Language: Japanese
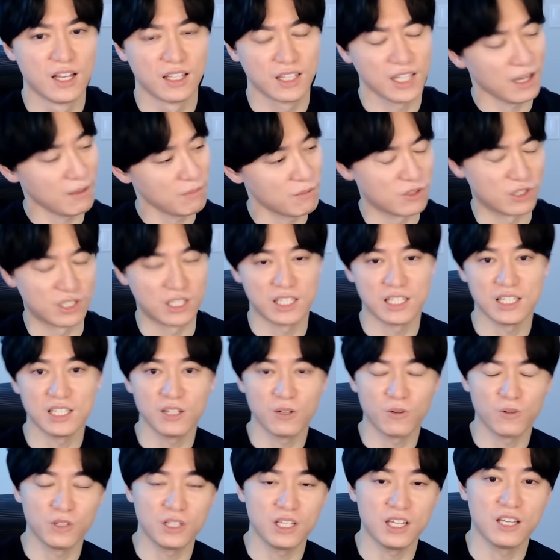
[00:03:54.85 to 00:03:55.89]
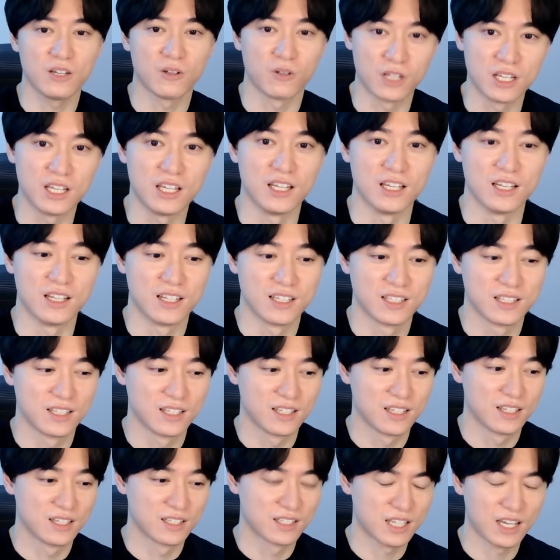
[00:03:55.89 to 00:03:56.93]
多分 COD より
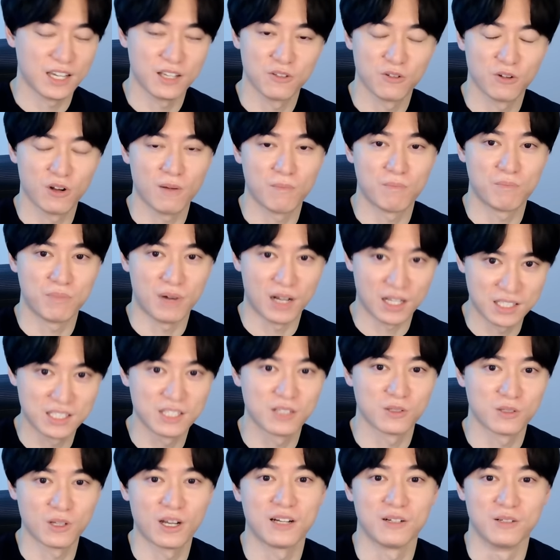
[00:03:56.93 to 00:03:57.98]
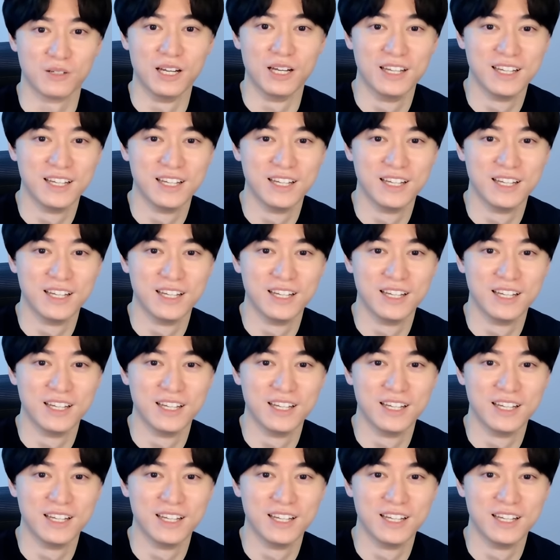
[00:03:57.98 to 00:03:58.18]
才能がバチクソある